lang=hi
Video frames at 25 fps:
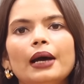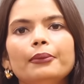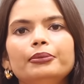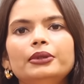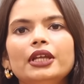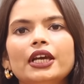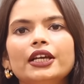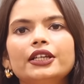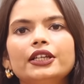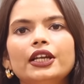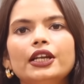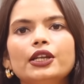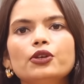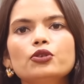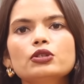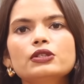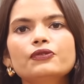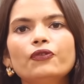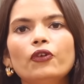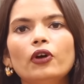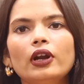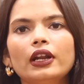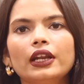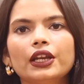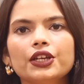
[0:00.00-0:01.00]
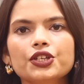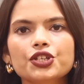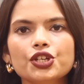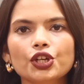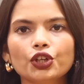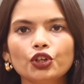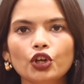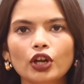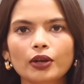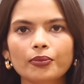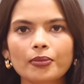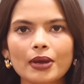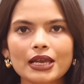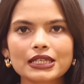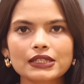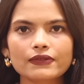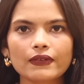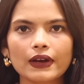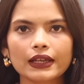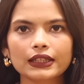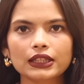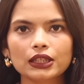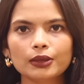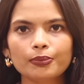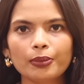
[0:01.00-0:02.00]
आप देख रहे न्यूज फॉर नेशन और मैं
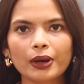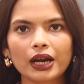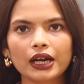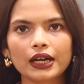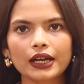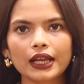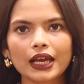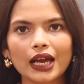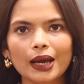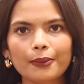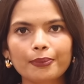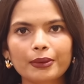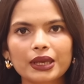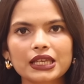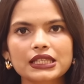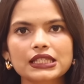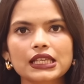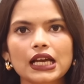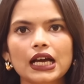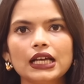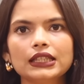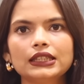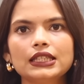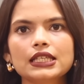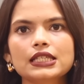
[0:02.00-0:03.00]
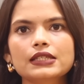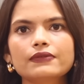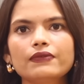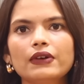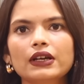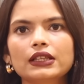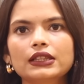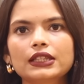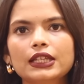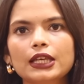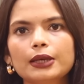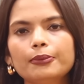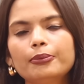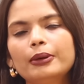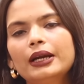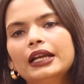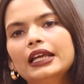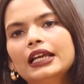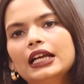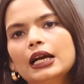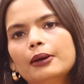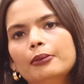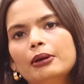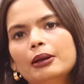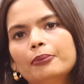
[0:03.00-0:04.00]
स्वाति पांडे आपके साथ इस वक्त की
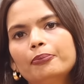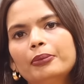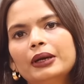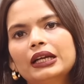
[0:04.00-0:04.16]
बड़ी खबर